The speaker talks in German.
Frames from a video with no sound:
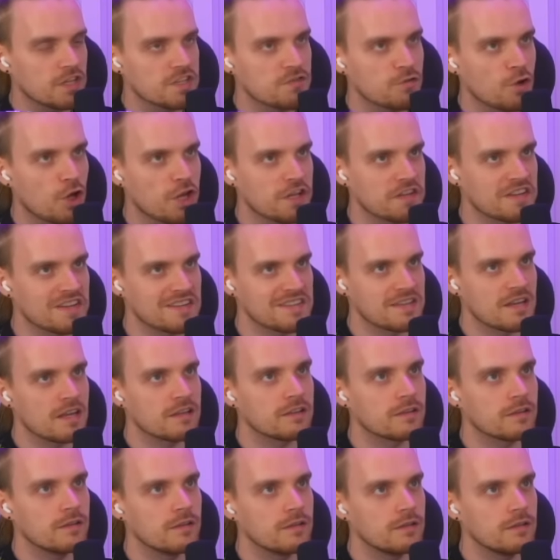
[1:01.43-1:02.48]
das voll
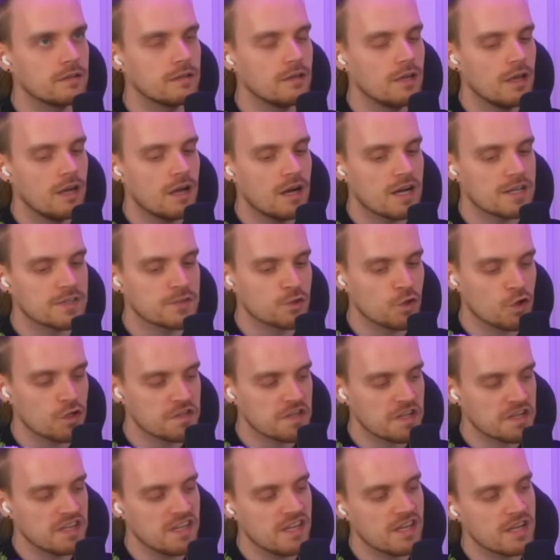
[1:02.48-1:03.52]
interessant, ne? Also
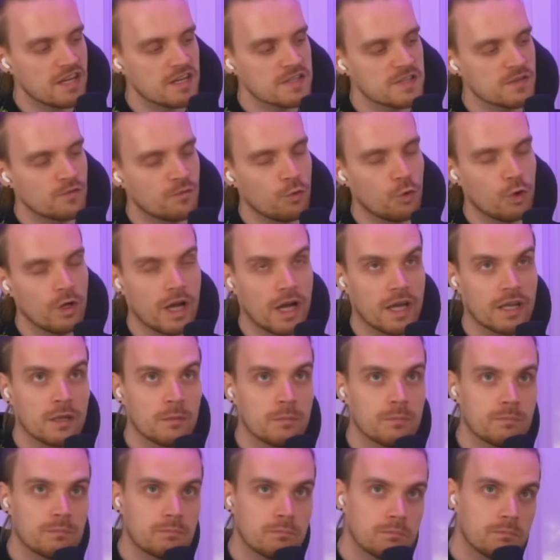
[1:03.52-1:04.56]
Nostalgie kann sowohl eine
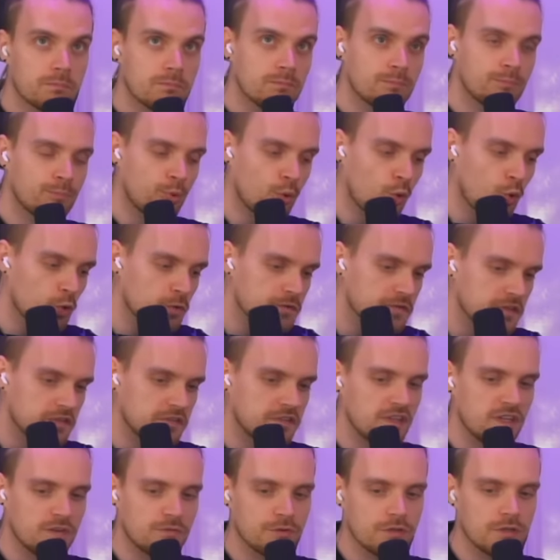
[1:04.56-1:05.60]

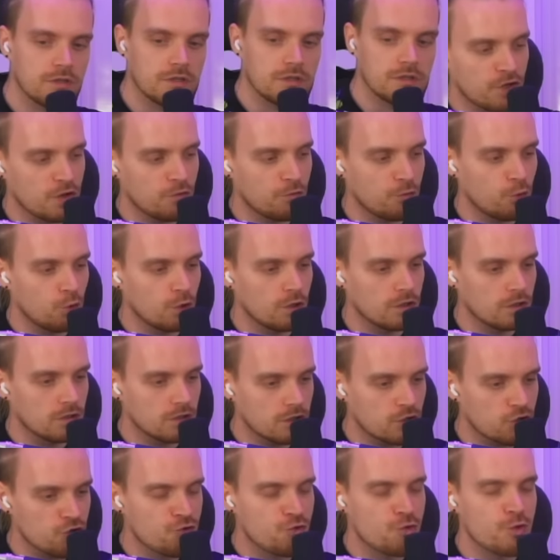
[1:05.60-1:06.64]
positive
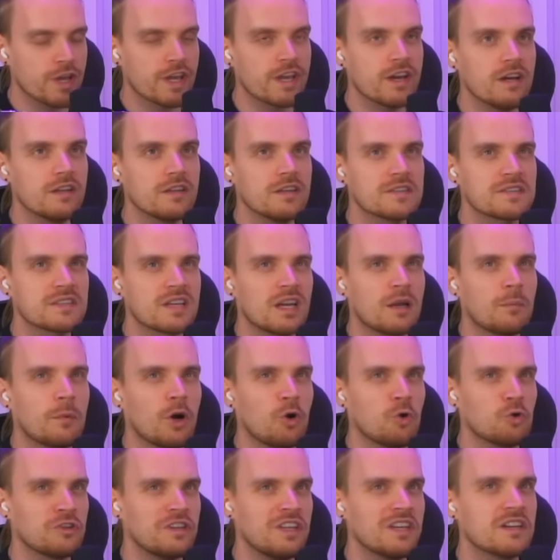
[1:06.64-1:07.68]
Gefühle triggern, es kann aber
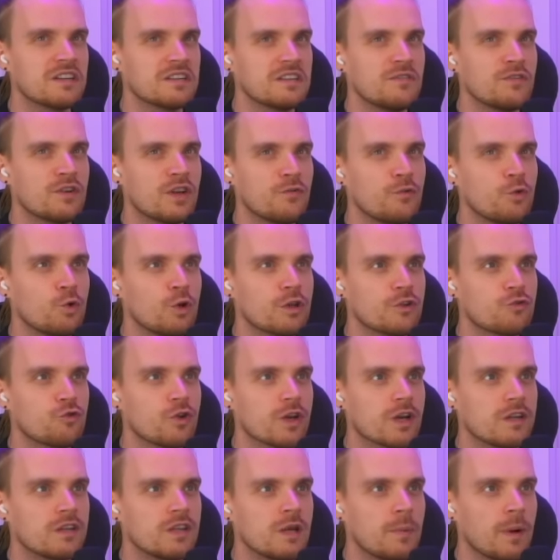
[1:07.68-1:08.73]
auch negative Gefühle
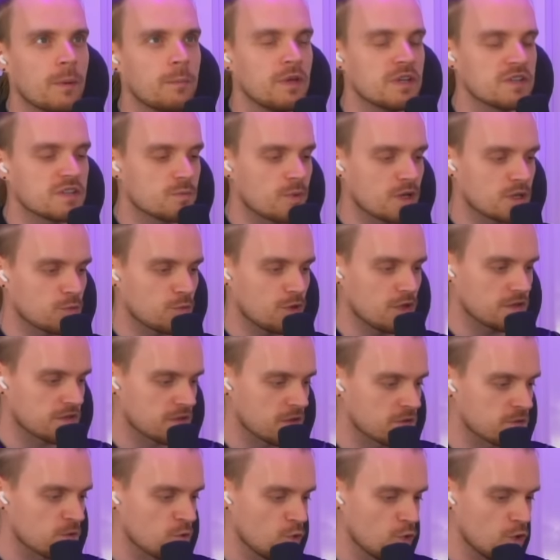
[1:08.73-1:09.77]
triggern. Ne? Bei mir zum Beispiel ist
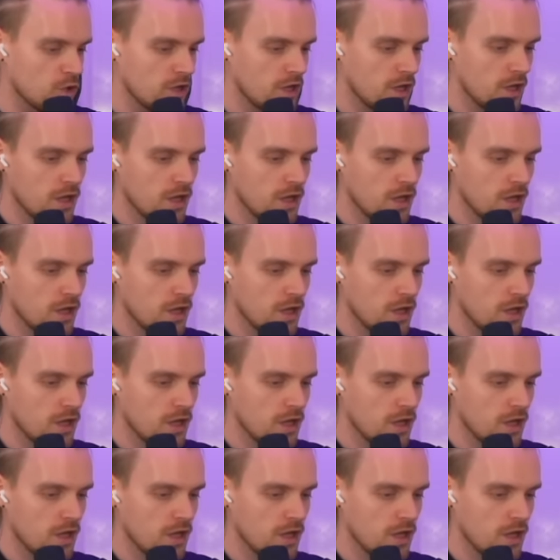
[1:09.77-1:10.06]
das so,